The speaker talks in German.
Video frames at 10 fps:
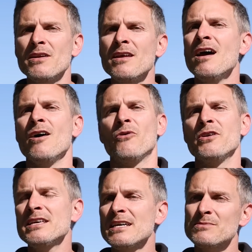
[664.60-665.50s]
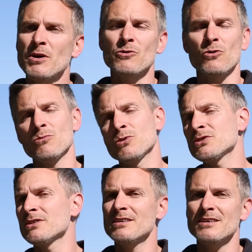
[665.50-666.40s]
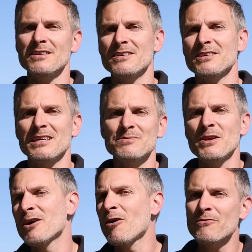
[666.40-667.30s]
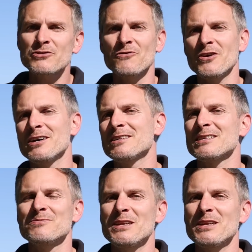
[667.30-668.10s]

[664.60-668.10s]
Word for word: bin und nicht erst mal gucken musste, dass mir der Kopf schwirrt, dass